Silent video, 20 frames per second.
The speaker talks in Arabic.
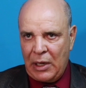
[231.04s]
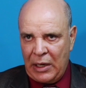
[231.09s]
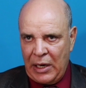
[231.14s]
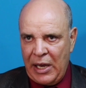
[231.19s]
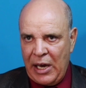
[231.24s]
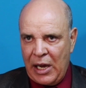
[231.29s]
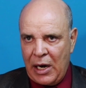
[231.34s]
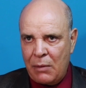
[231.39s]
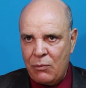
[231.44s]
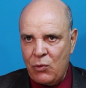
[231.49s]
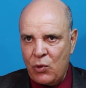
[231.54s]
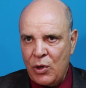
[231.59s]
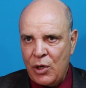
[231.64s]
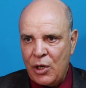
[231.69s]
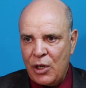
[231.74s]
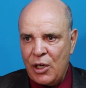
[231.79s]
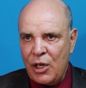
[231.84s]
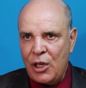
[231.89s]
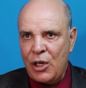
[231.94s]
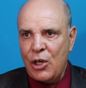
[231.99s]
الله يرحمه
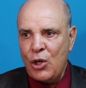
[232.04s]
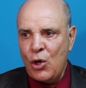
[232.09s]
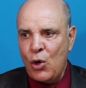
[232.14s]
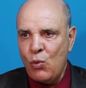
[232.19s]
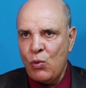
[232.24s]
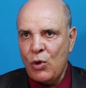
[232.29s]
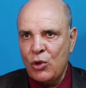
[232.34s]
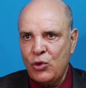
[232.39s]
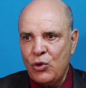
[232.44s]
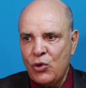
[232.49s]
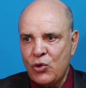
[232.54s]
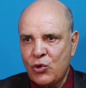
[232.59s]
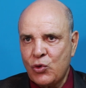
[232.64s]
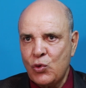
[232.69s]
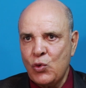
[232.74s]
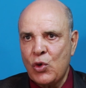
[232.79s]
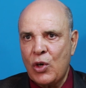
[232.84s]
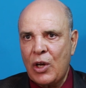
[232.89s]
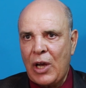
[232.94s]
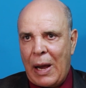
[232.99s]
اللي هو
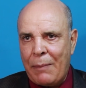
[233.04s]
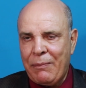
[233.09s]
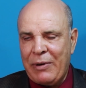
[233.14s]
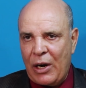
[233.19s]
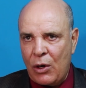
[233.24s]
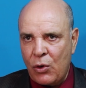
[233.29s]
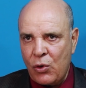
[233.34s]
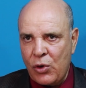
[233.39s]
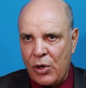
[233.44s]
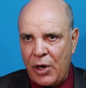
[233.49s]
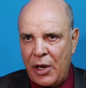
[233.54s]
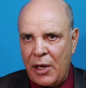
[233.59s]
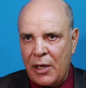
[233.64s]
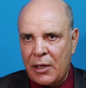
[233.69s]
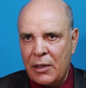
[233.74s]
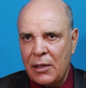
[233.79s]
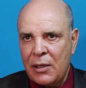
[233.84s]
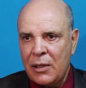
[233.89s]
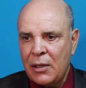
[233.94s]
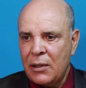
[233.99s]
الدستور قبل
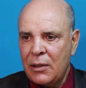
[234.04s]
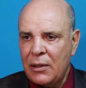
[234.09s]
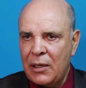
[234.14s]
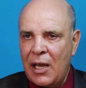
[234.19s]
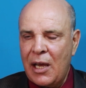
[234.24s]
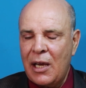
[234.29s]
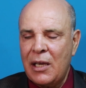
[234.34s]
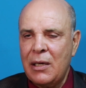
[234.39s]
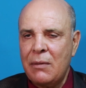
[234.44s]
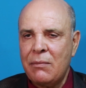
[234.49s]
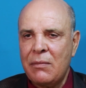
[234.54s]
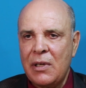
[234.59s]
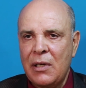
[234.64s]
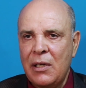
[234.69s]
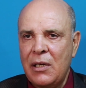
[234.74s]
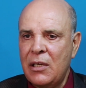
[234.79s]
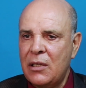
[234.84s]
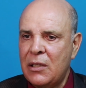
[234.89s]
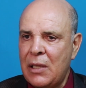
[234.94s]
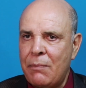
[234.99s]
القران نعلم
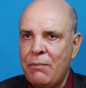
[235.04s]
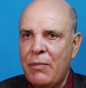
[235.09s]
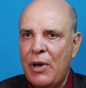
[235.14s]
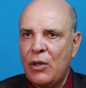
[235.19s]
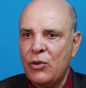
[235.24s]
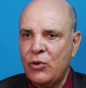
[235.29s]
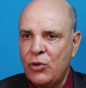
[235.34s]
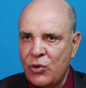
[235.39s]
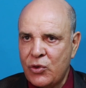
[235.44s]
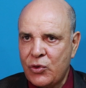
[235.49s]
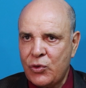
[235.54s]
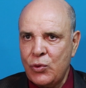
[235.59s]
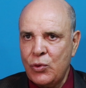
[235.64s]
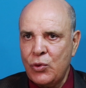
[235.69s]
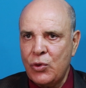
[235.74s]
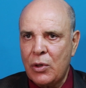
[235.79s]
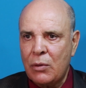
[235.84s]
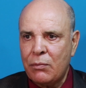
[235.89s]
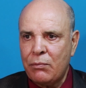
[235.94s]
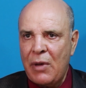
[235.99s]
اللي تبع
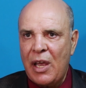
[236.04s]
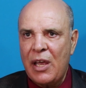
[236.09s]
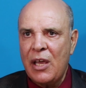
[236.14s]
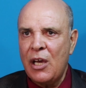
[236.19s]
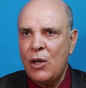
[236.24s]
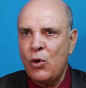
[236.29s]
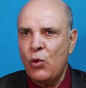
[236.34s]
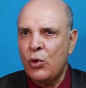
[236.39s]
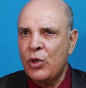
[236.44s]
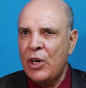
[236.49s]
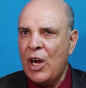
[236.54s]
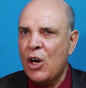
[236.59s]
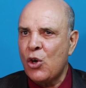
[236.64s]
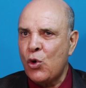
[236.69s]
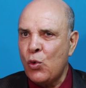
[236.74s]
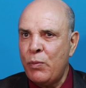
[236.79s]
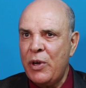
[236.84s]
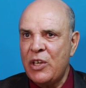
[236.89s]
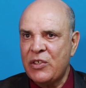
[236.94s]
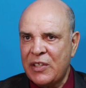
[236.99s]
الدستور مآل
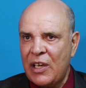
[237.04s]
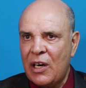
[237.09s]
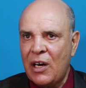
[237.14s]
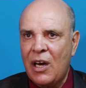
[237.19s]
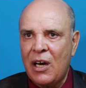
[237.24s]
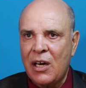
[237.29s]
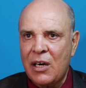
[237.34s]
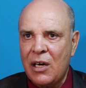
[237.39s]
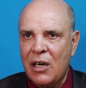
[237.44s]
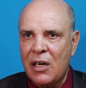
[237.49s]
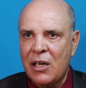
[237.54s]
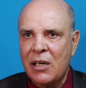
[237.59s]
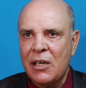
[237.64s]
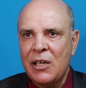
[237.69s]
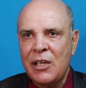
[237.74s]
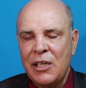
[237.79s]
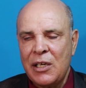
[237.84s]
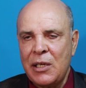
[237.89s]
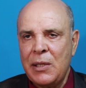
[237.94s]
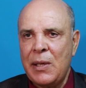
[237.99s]
النار وبئس القرار
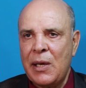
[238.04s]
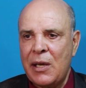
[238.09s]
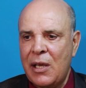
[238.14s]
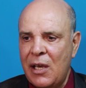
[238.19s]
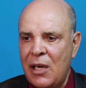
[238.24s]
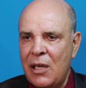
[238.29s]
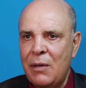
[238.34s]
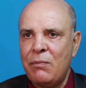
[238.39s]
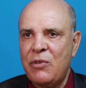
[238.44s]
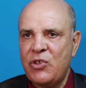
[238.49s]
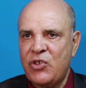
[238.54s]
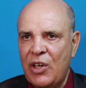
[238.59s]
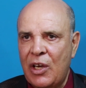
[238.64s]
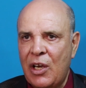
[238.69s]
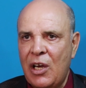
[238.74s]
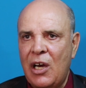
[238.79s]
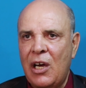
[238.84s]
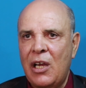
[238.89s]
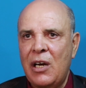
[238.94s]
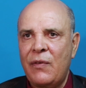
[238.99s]
اذا كان باش
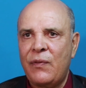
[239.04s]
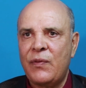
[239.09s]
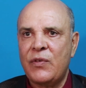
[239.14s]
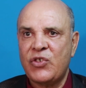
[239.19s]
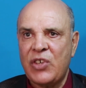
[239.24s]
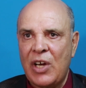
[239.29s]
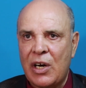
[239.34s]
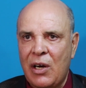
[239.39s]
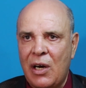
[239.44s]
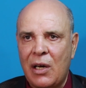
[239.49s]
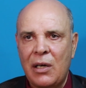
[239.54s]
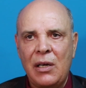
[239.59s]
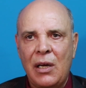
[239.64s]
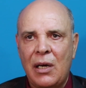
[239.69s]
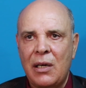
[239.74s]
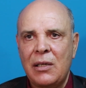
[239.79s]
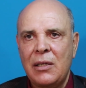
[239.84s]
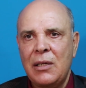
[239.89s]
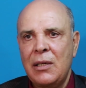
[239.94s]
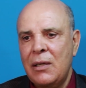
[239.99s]
يخالف شرع
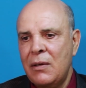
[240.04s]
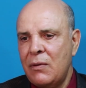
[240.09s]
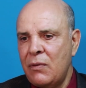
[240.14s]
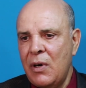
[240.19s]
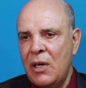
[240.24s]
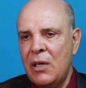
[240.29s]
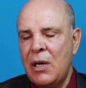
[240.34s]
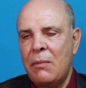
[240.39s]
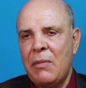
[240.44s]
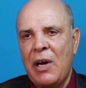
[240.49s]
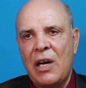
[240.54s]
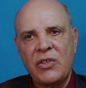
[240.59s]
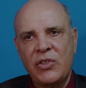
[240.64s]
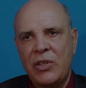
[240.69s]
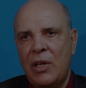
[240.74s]
الله وانا مع